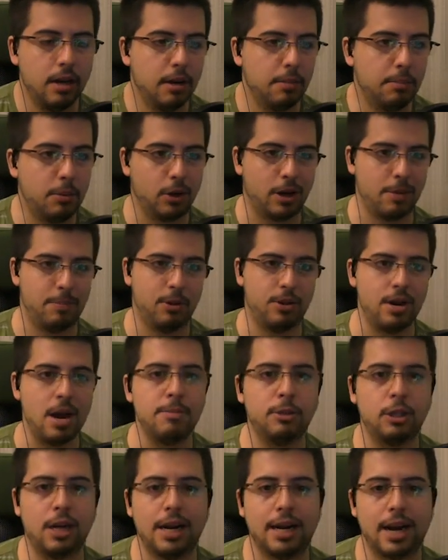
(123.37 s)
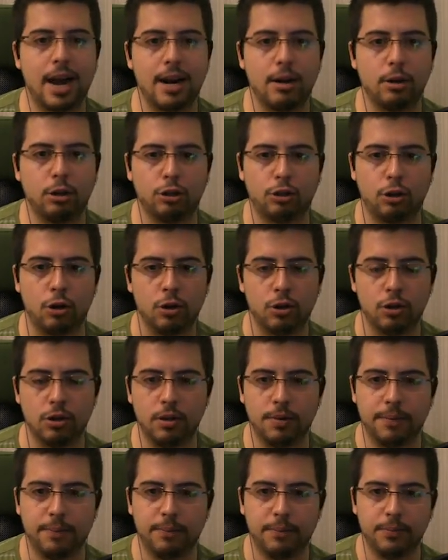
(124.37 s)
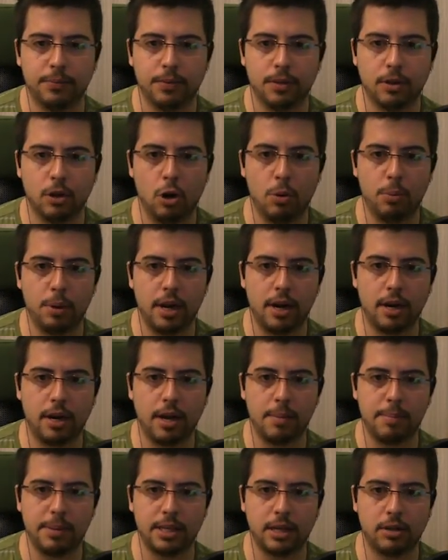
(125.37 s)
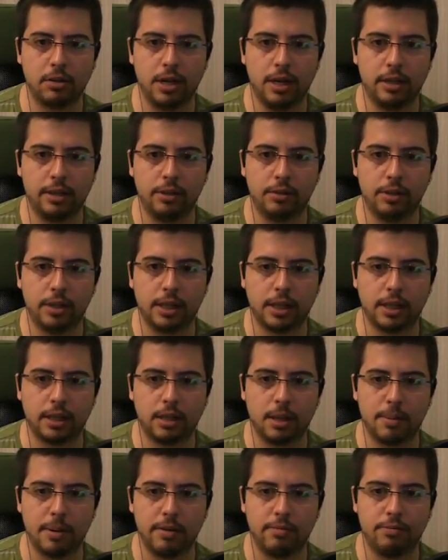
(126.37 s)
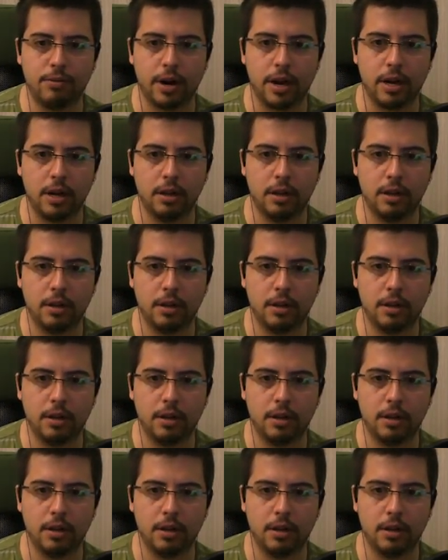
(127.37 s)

Porque podríamos largarnos, tronco. O ver qué pasa con el tío ese que estaba ahí fuera.